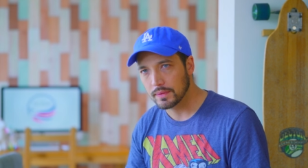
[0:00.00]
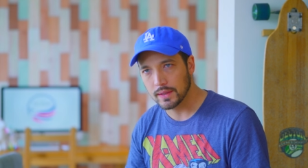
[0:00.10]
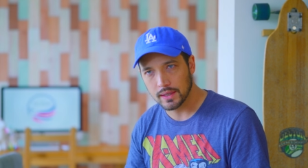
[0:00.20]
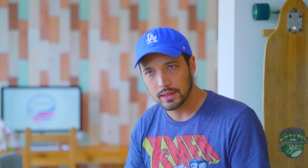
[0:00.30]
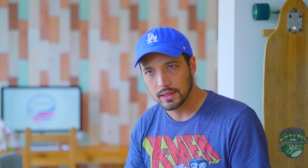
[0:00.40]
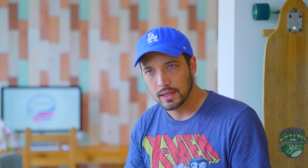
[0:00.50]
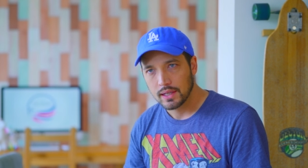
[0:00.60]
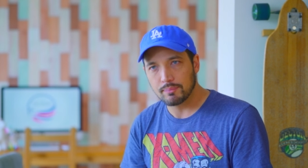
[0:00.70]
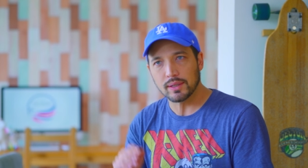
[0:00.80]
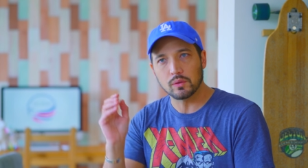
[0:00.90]
う？ね、
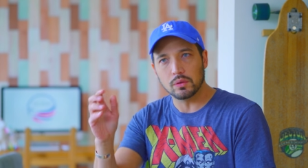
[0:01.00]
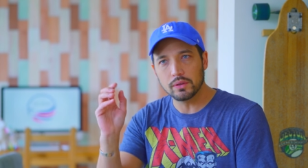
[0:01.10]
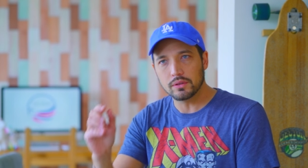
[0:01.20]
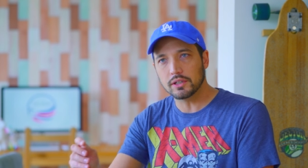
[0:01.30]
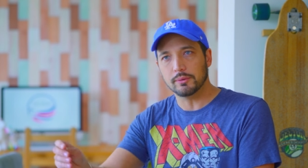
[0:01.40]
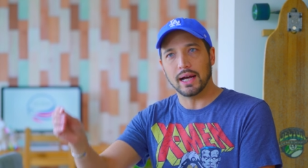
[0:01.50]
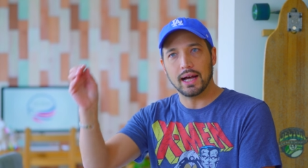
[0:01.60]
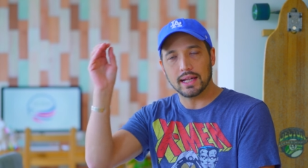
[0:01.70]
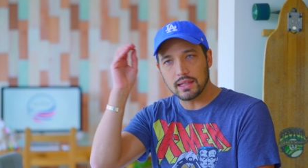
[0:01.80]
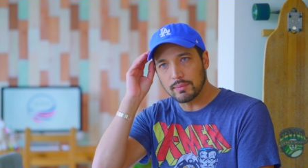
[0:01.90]
やっぱりこういう時
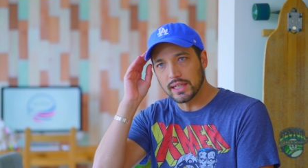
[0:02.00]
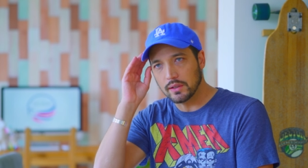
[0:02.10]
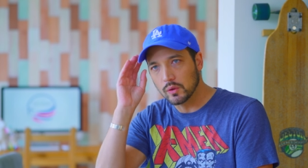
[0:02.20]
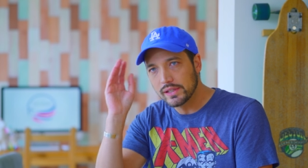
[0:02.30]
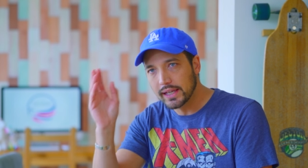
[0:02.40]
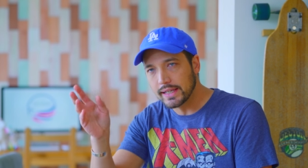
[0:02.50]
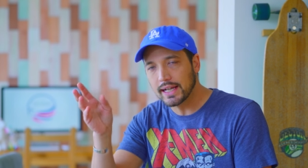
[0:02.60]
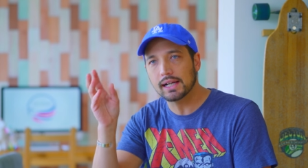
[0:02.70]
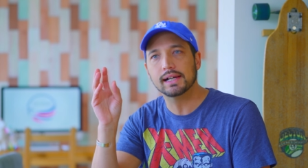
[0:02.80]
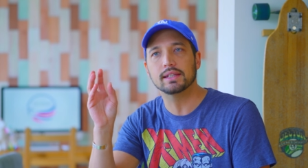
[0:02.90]
は頭で論理的に
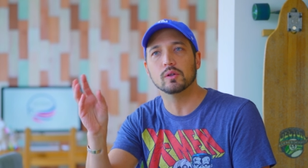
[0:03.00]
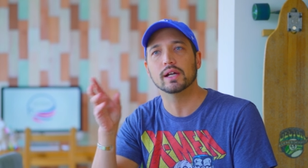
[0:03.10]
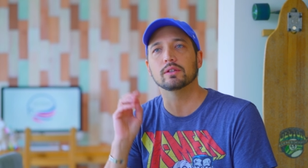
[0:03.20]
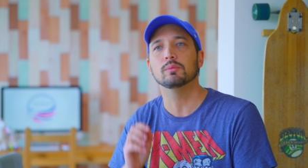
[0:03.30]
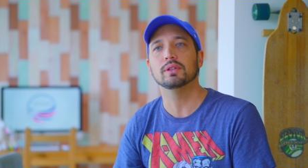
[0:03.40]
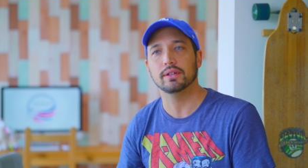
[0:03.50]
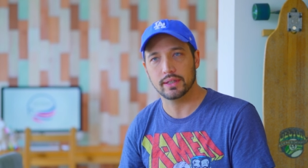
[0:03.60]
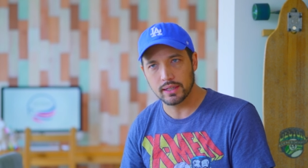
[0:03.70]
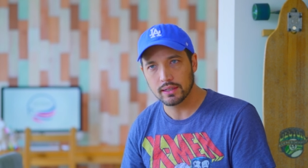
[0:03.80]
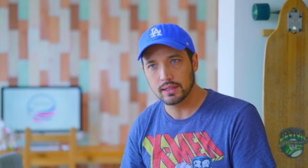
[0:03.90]
考えた方がいいと思うんだよね。